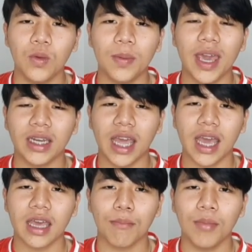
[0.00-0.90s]
MV เพลง
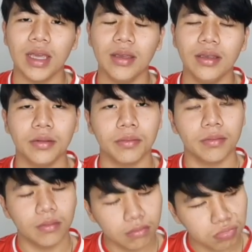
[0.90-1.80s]
เนี้ย ไม่
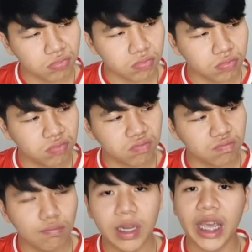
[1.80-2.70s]

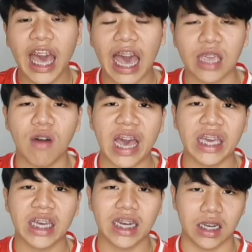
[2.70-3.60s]
ไม่ได้ขายวา
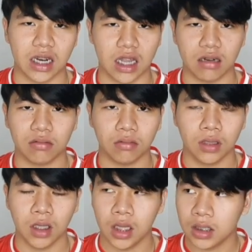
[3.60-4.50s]
ยขนาดนั้น
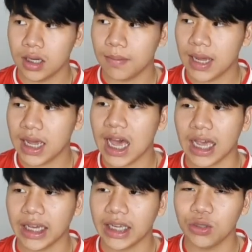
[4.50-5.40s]
จะมา
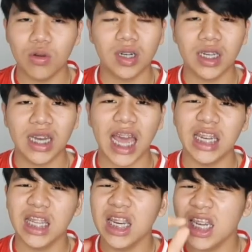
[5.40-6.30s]
ขายแค่ช่วงท้า
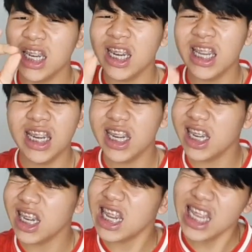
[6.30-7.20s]
ยๆนิดๆนิดนิด
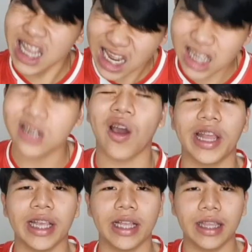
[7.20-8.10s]
นิดหน่
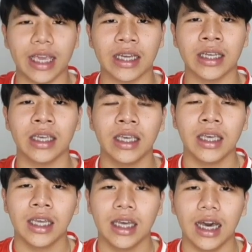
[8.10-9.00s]
อยจริง
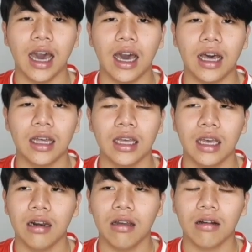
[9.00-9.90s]
ๆ เออ
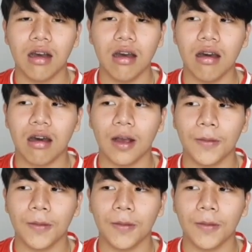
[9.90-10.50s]
เราก็